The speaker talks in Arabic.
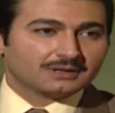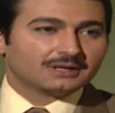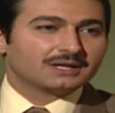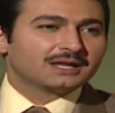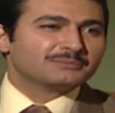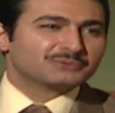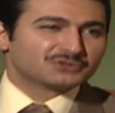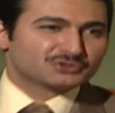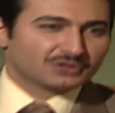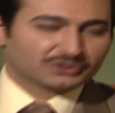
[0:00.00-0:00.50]

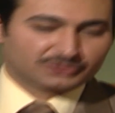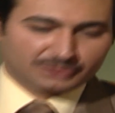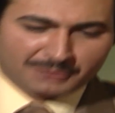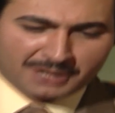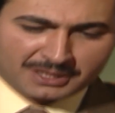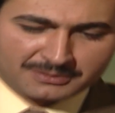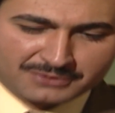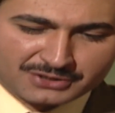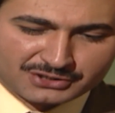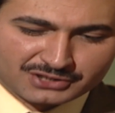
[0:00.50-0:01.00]
لا مش وقت يا
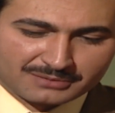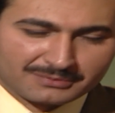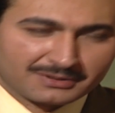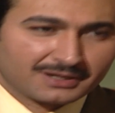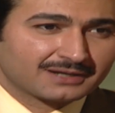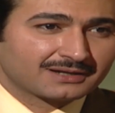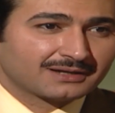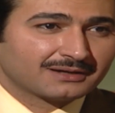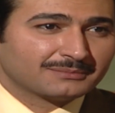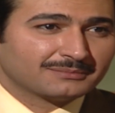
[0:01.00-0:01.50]
معالي الباشا
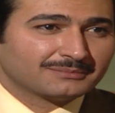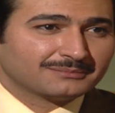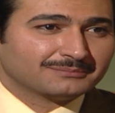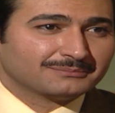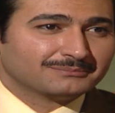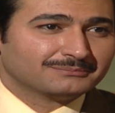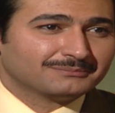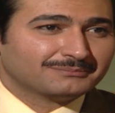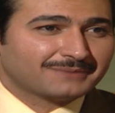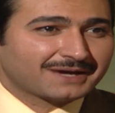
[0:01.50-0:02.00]
بقى انا
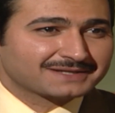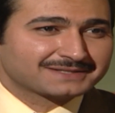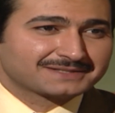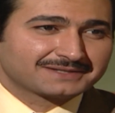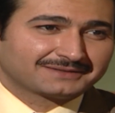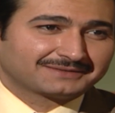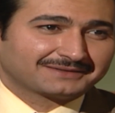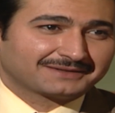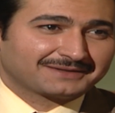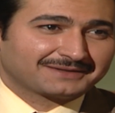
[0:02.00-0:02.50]
مع سيادتك